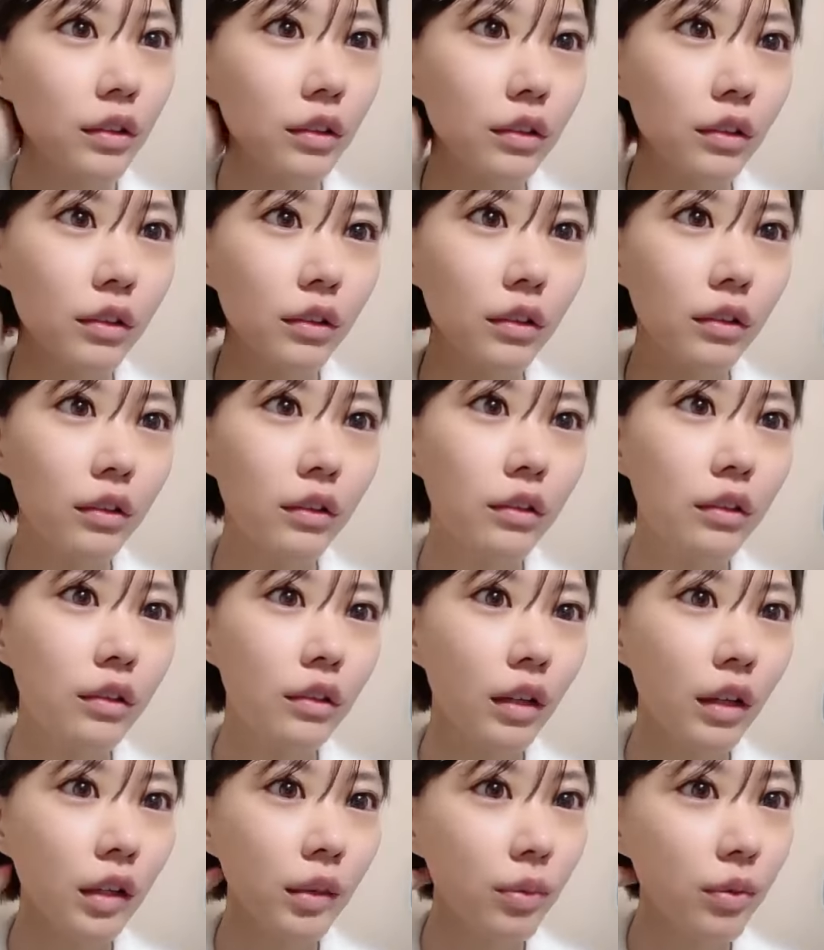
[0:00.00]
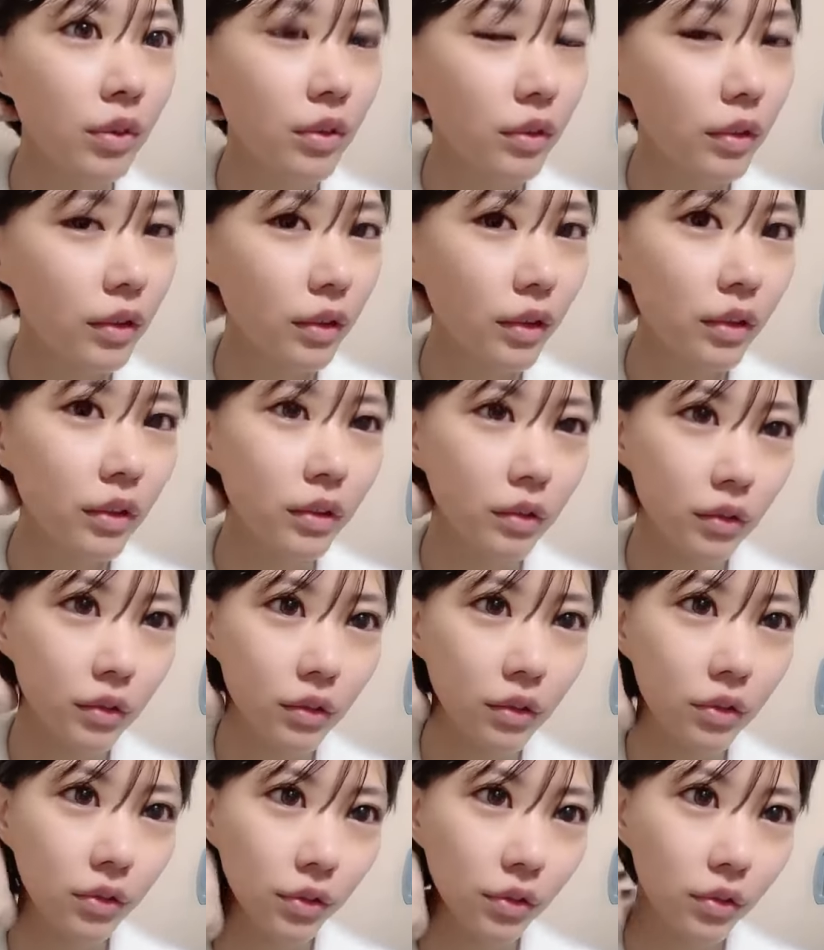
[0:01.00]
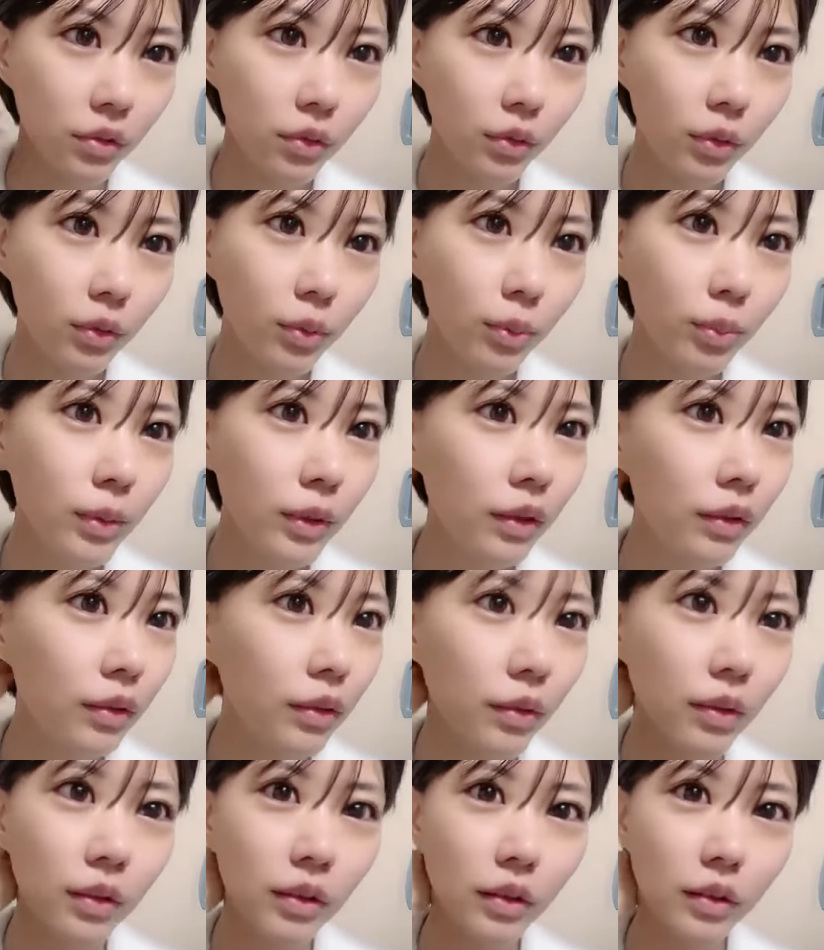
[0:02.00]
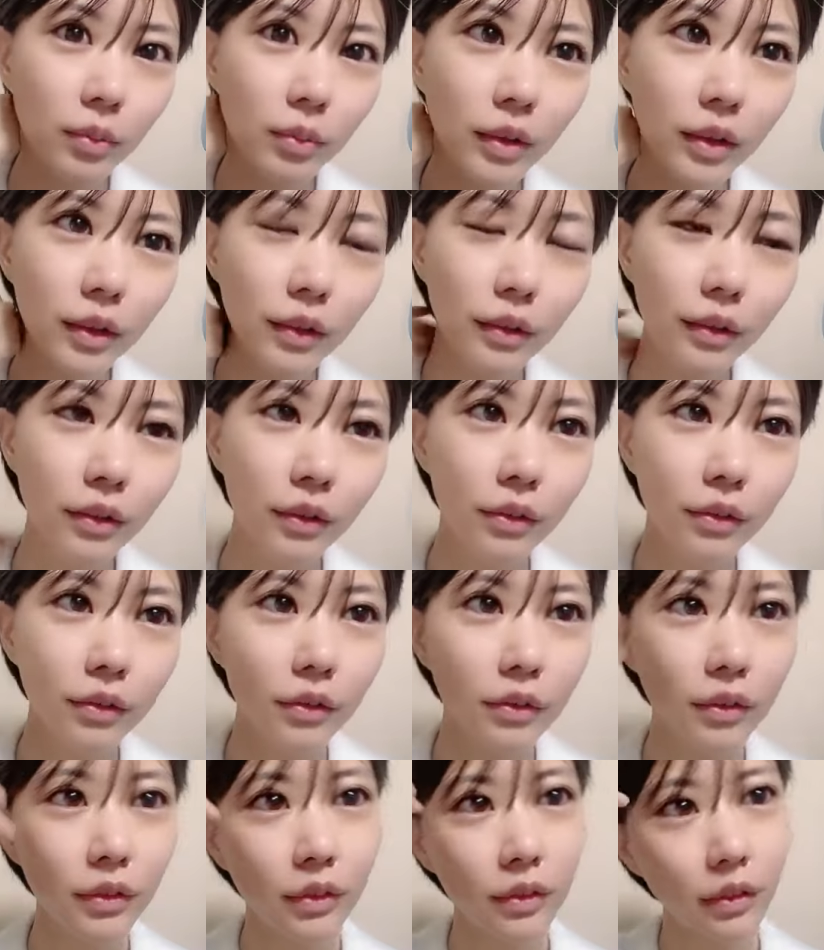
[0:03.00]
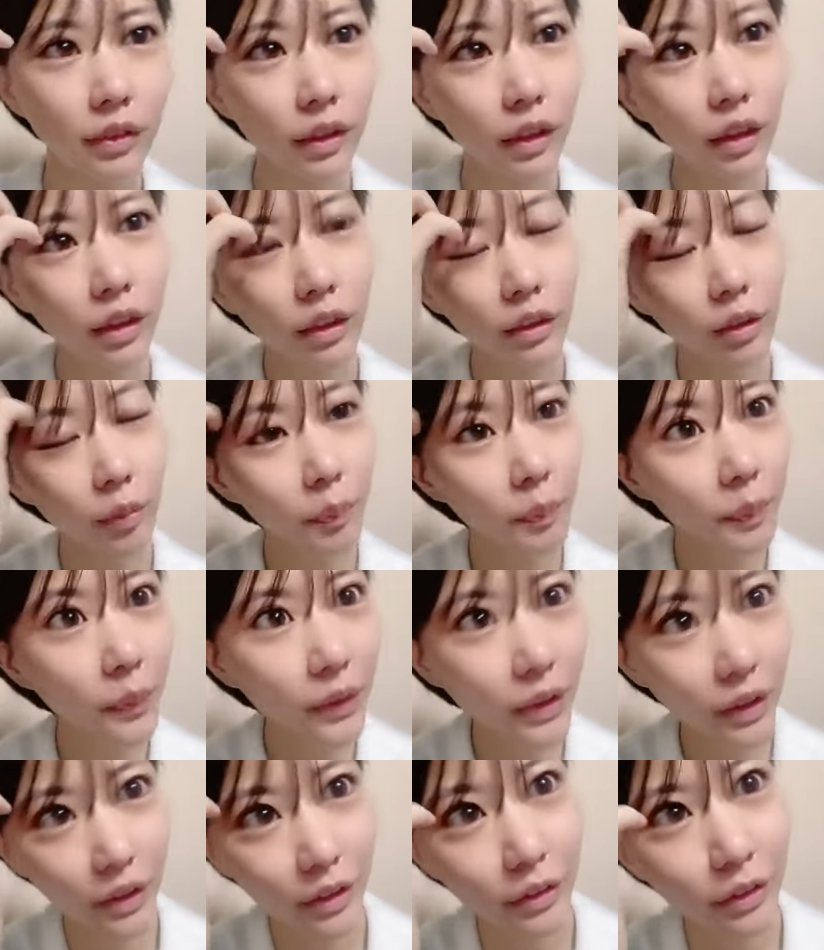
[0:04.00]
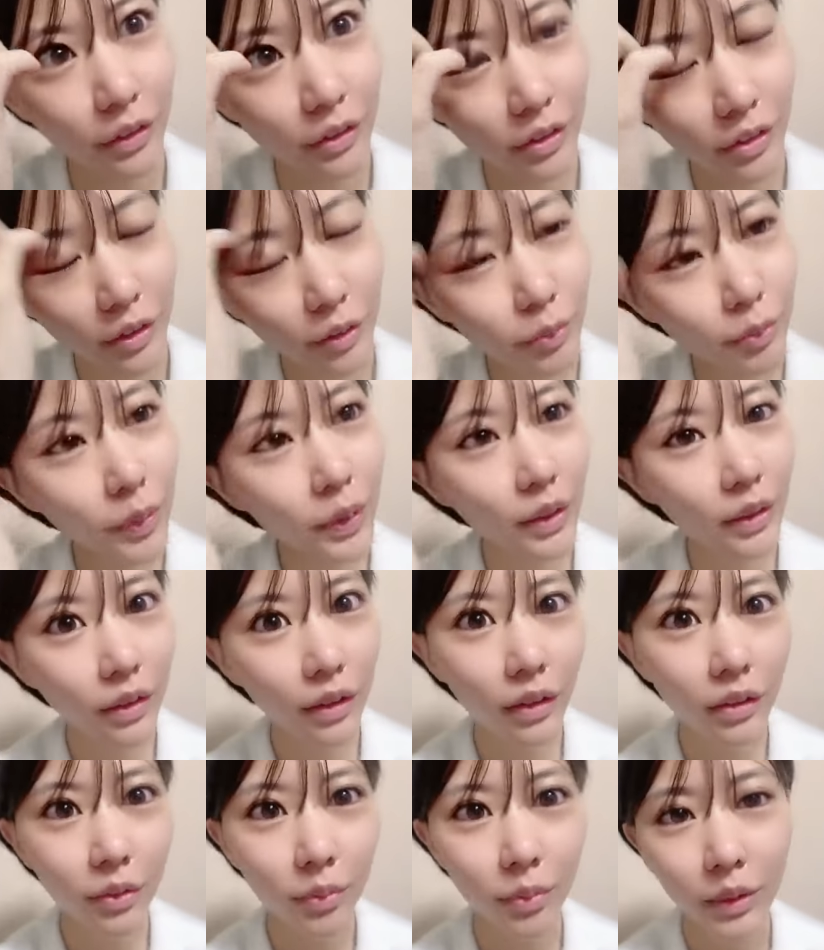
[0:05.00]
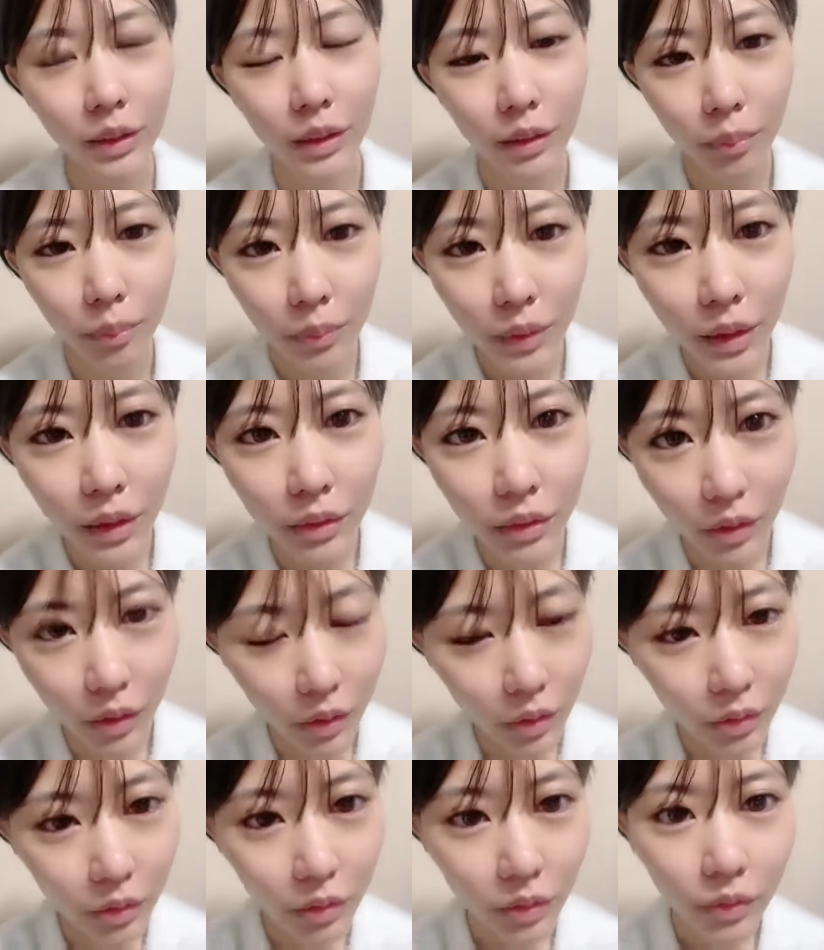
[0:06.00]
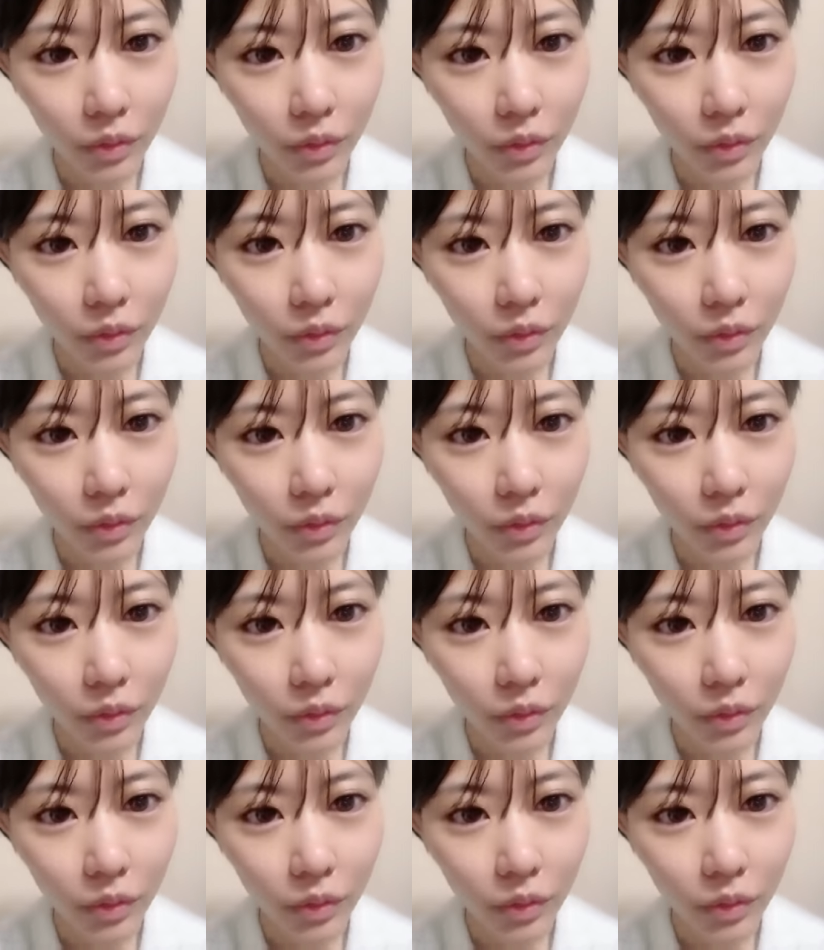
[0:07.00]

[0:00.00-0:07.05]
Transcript: なんかライブしてない日ってさそういうお店なんかなみたいなえやっぱりなんかシャンパングラスみたいなの見えた